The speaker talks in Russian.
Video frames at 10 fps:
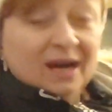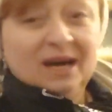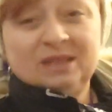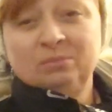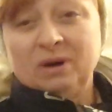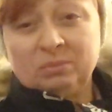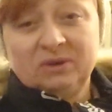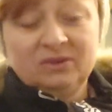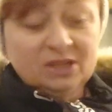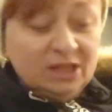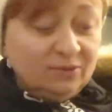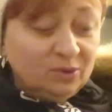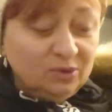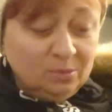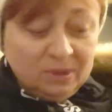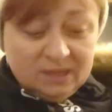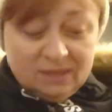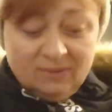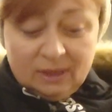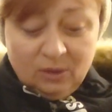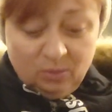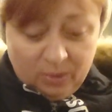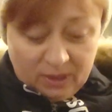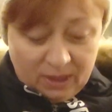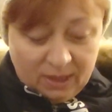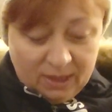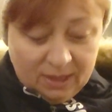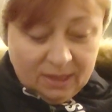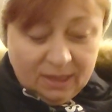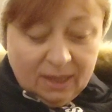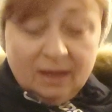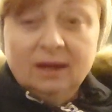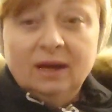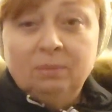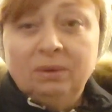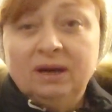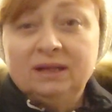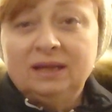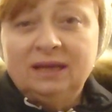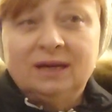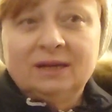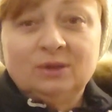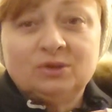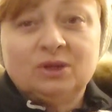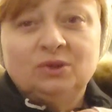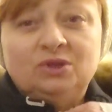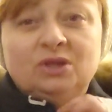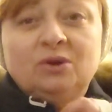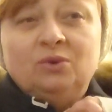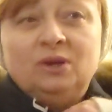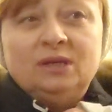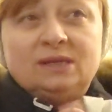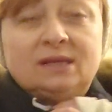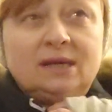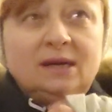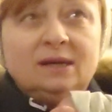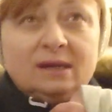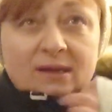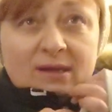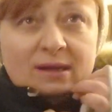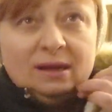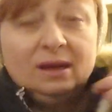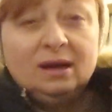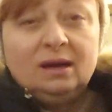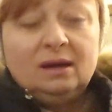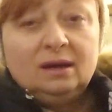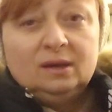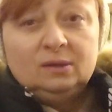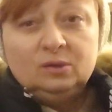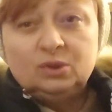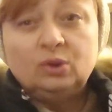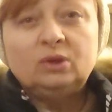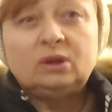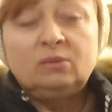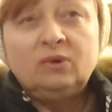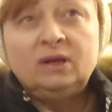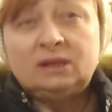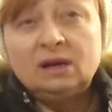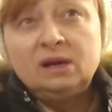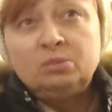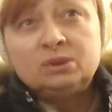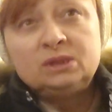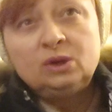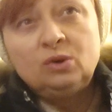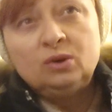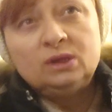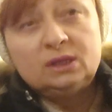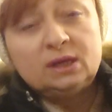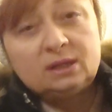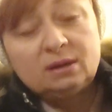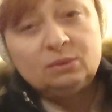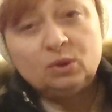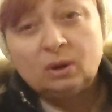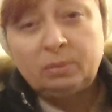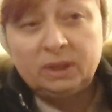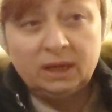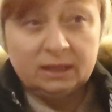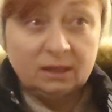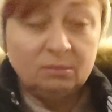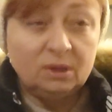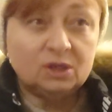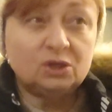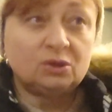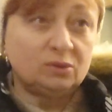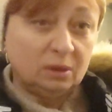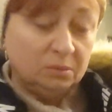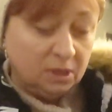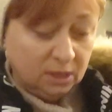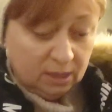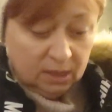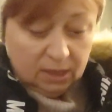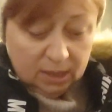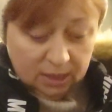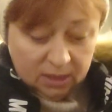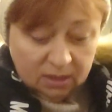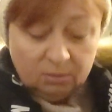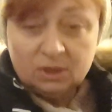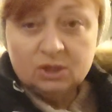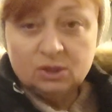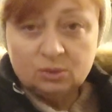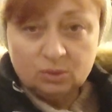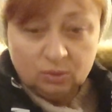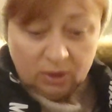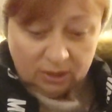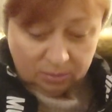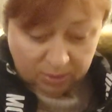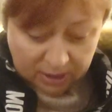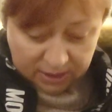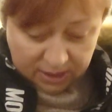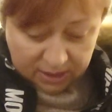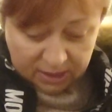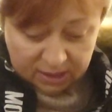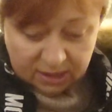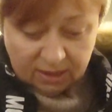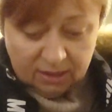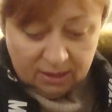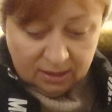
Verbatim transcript: От мамы вышла, вроде бы и светло было. А пока доехала, уже ночь на улице. Ну что, трамвай, троллейбус не ходит. Там только по некоторым маршрутам. На маршрутку надо было садиться.